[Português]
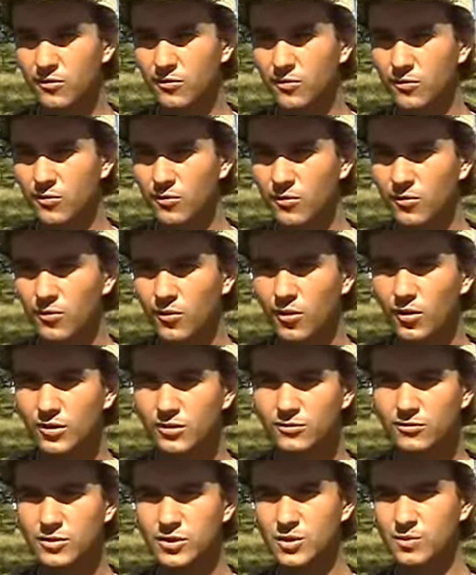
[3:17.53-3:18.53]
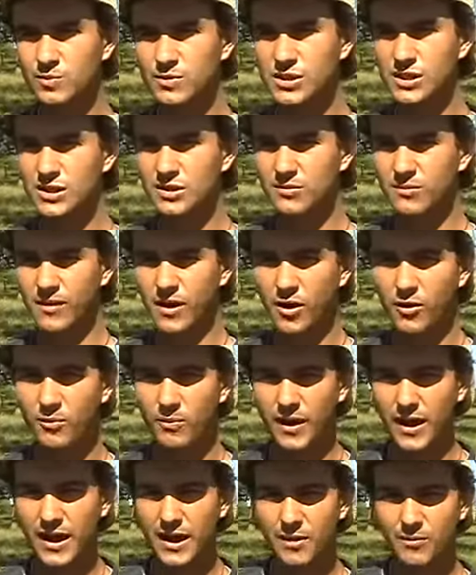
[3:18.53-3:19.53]
um, outro tipo de animal
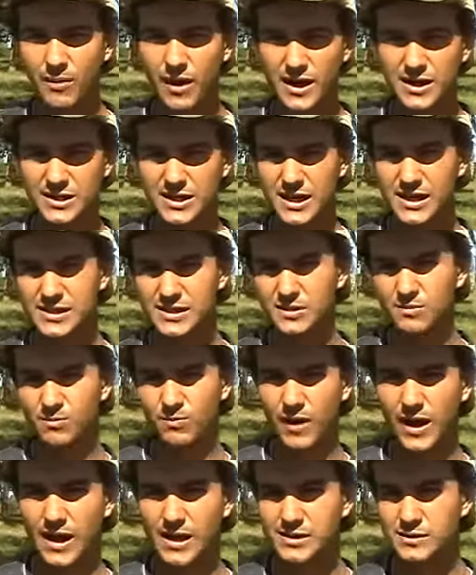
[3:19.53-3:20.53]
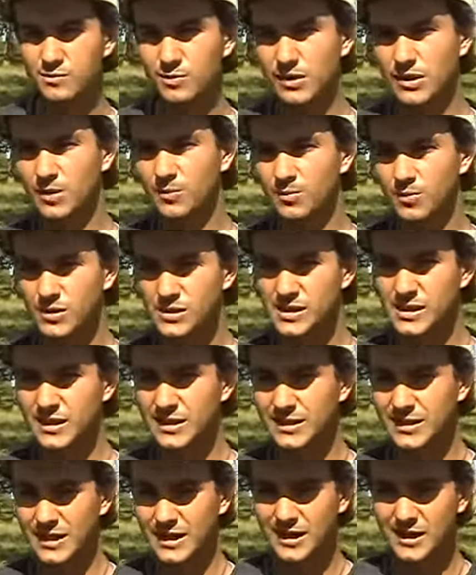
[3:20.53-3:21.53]
para rebaixar esse passo para depois
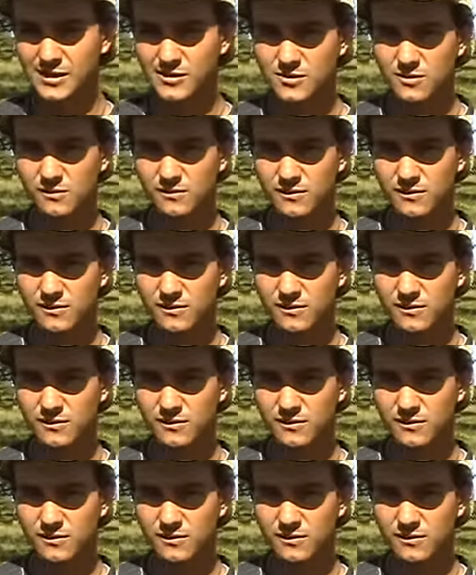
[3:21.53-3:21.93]
ele entrar com as